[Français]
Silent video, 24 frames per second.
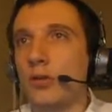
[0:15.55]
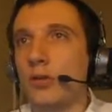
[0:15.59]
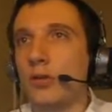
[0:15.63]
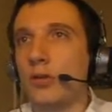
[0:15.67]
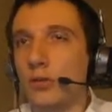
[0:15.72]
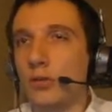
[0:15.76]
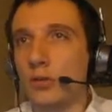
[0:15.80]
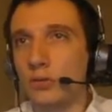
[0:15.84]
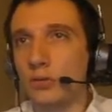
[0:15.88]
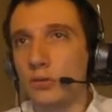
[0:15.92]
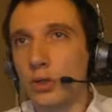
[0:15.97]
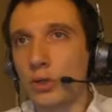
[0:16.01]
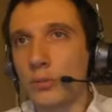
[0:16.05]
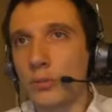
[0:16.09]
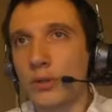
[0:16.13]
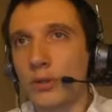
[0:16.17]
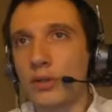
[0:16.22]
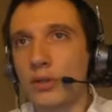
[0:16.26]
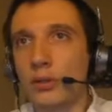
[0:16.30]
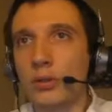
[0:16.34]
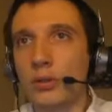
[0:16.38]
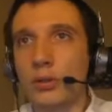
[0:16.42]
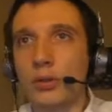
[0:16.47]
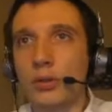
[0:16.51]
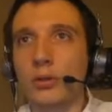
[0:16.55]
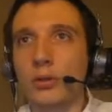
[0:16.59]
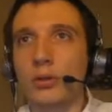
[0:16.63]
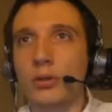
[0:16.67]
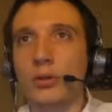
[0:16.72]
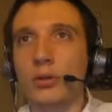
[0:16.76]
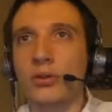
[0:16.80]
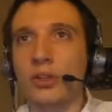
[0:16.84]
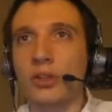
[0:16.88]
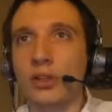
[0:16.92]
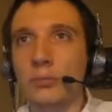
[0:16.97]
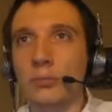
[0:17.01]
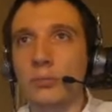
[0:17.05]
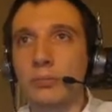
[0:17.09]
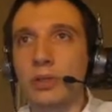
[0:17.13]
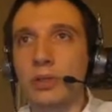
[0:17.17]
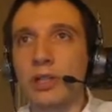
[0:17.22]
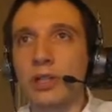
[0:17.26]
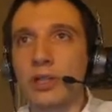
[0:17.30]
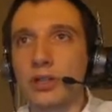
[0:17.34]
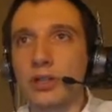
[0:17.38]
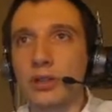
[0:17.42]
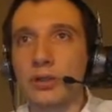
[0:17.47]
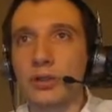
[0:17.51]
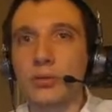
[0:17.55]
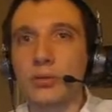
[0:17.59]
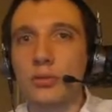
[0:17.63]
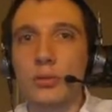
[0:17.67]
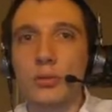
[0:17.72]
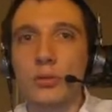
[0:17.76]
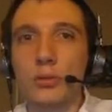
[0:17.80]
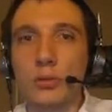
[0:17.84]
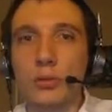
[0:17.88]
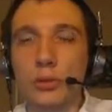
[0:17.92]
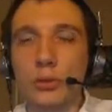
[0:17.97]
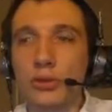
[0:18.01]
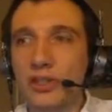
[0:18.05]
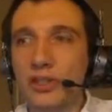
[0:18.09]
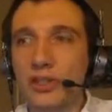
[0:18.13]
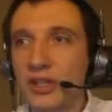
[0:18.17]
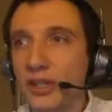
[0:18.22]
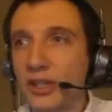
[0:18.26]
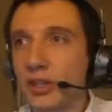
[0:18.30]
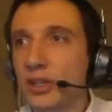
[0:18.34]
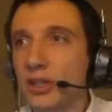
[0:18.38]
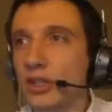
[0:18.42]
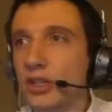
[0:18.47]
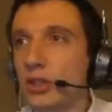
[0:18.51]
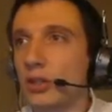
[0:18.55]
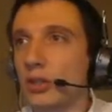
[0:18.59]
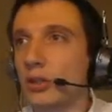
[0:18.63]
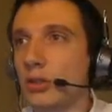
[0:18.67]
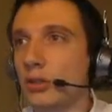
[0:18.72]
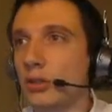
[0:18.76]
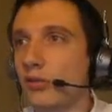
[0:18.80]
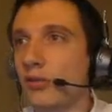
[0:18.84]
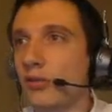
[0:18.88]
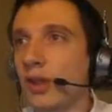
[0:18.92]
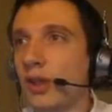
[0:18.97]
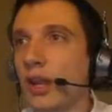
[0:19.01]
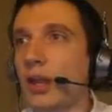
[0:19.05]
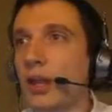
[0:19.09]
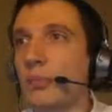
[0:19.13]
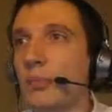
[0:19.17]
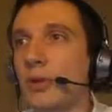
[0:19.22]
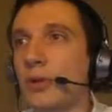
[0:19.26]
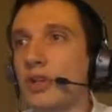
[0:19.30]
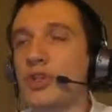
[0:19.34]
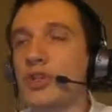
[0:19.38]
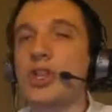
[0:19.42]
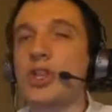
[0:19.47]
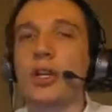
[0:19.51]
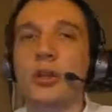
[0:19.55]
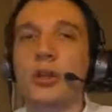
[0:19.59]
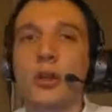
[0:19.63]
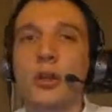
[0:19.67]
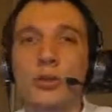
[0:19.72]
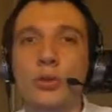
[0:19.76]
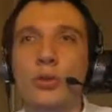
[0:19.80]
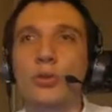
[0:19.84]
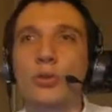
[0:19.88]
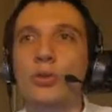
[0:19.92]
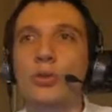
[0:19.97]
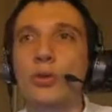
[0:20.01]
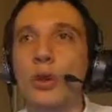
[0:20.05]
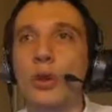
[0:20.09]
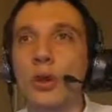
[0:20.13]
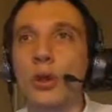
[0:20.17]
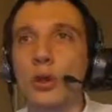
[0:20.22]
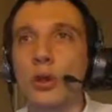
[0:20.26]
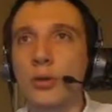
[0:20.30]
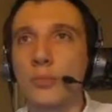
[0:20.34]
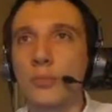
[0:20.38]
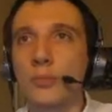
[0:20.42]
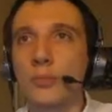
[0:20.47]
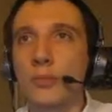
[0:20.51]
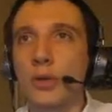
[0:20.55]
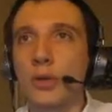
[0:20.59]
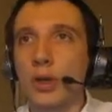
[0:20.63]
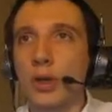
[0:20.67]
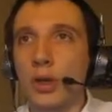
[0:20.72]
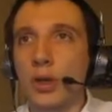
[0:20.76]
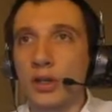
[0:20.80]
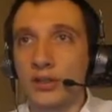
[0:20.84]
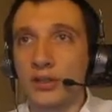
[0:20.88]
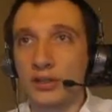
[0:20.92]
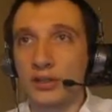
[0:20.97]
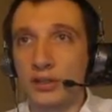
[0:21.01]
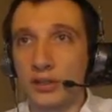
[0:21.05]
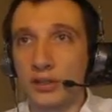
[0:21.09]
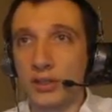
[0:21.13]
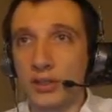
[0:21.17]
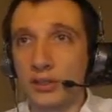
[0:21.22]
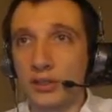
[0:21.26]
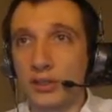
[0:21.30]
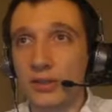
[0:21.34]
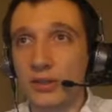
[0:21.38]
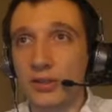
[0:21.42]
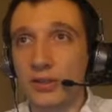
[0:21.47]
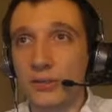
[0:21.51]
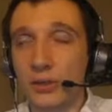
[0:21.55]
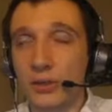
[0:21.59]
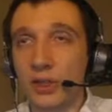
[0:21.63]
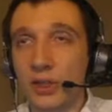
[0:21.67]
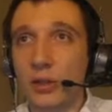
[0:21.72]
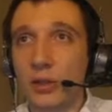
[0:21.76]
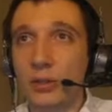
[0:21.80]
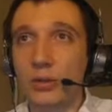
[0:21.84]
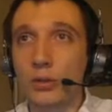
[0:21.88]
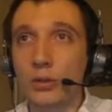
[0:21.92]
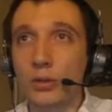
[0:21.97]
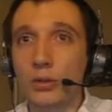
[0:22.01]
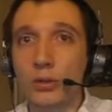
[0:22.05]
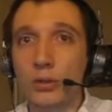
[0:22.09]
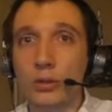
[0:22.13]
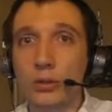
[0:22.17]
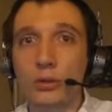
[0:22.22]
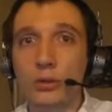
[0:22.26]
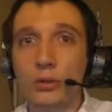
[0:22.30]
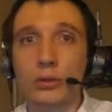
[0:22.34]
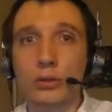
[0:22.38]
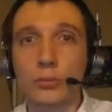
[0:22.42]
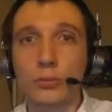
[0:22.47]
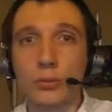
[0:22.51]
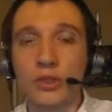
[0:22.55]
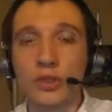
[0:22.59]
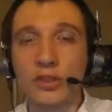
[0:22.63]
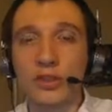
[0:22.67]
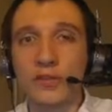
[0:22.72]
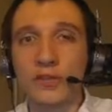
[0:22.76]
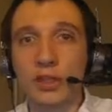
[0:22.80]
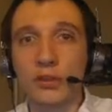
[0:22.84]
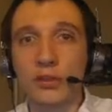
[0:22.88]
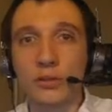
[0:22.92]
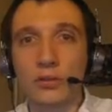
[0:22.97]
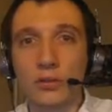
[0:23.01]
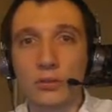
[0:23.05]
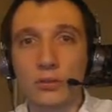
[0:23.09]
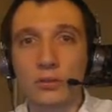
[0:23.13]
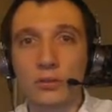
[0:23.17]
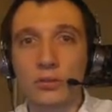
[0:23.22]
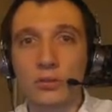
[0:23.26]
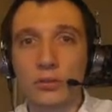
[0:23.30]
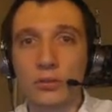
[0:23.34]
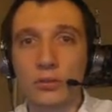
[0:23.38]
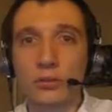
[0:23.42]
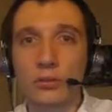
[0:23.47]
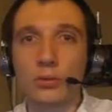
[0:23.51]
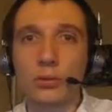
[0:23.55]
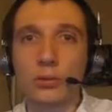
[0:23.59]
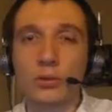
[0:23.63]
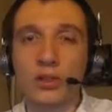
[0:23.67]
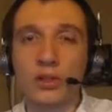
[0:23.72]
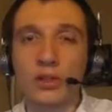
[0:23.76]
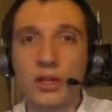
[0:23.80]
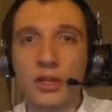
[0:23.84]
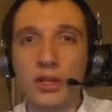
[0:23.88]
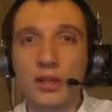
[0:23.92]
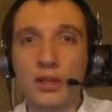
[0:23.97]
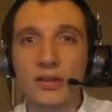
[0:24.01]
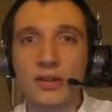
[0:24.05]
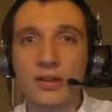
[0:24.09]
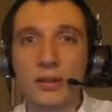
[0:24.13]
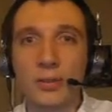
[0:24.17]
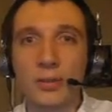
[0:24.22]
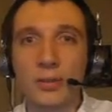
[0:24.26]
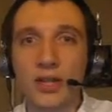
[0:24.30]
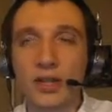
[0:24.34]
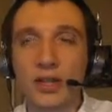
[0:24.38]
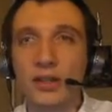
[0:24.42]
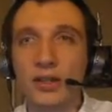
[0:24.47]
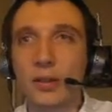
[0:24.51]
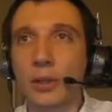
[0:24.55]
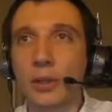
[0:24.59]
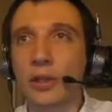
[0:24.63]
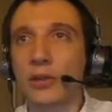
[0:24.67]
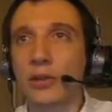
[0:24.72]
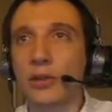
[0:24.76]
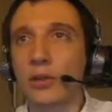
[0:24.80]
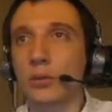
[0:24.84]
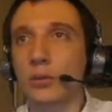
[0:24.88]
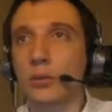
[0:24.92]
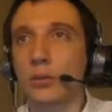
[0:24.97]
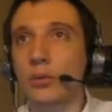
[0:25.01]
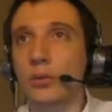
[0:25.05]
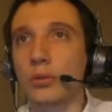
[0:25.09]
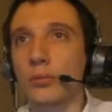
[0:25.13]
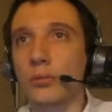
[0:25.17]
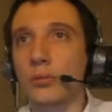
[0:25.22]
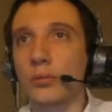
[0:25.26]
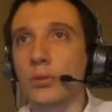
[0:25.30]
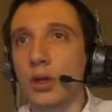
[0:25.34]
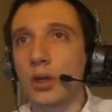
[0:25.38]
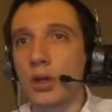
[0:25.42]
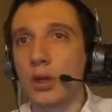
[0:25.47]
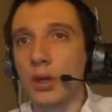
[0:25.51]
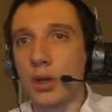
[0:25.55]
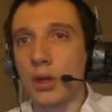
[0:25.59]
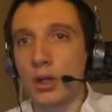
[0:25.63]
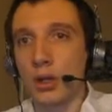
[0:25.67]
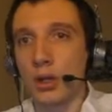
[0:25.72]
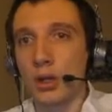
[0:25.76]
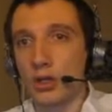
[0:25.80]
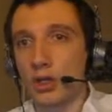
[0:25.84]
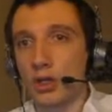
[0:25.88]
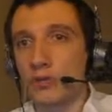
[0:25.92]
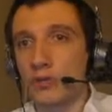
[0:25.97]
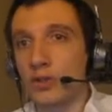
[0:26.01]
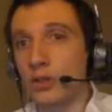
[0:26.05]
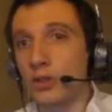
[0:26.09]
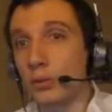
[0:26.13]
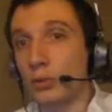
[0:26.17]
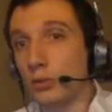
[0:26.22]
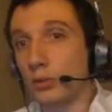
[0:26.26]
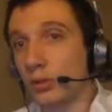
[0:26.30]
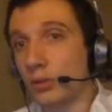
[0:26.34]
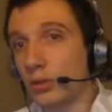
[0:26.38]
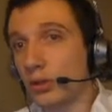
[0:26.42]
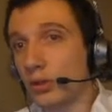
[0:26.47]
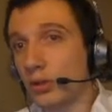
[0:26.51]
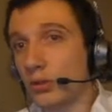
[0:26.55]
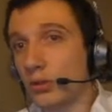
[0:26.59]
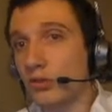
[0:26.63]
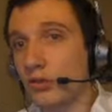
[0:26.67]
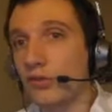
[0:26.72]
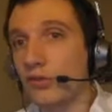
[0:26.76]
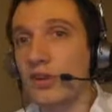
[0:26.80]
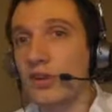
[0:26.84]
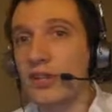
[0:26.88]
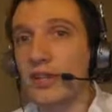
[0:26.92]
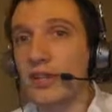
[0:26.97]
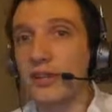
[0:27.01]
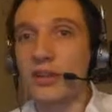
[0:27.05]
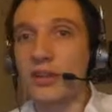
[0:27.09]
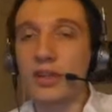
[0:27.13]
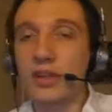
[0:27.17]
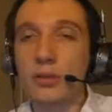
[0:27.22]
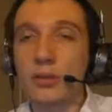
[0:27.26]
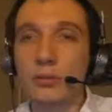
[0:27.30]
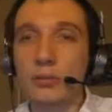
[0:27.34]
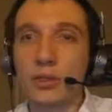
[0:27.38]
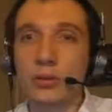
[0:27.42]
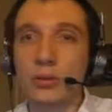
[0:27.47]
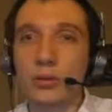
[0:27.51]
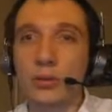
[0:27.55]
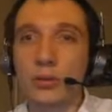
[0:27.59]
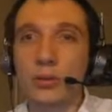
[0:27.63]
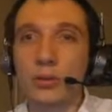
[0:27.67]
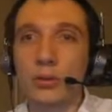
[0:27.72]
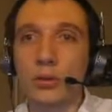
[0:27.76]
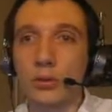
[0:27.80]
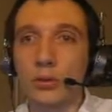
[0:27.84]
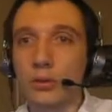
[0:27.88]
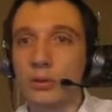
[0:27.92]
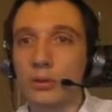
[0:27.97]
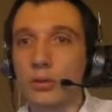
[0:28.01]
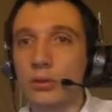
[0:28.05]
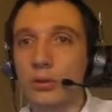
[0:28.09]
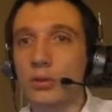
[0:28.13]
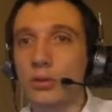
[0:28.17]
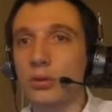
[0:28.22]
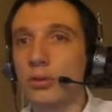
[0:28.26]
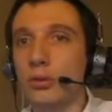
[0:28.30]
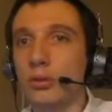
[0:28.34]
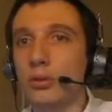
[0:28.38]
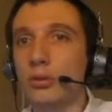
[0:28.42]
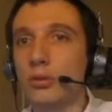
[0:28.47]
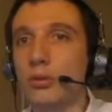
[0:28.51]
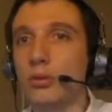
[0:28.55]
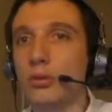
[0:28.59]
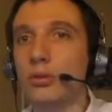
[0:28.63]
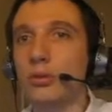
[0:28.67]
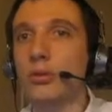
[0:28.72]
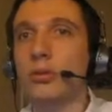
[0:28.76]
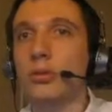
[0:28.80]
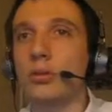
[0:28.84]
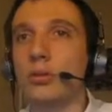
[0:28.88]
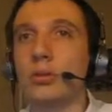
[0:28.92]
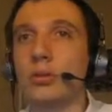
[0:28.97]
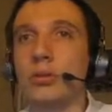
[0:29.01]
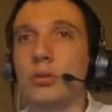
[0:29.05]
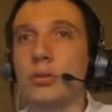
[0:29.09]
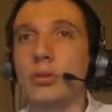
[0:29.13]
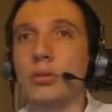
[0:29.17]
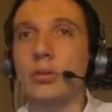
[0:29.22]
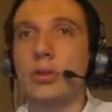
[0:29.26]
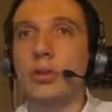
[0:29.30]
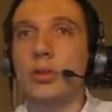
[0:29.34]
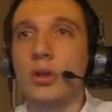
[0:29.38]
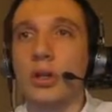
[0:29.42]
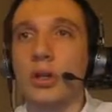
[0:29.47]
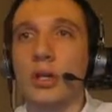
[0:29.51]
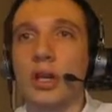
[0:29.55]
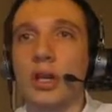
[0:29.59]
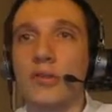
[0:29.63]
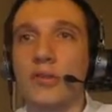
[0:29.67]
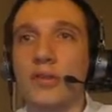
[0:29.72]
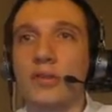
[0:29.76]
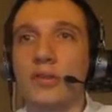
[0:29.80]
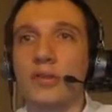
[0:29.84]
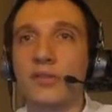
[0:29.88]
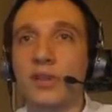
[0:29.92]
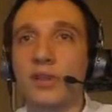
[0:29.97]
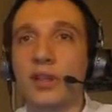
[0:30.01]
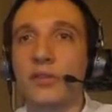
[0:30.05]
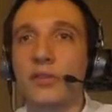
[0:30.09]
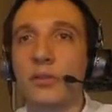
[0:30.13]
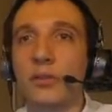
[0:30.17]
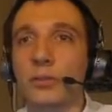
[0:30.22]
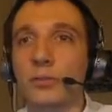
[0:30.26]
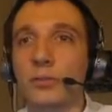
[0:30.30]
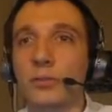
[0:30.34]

On voit maintenant que cette page me redirige vers la page d'accueil de Google. Ça veut dire que notre modification de DNS a bien été prise en compte. Je vais donc valider maintenant la vérification.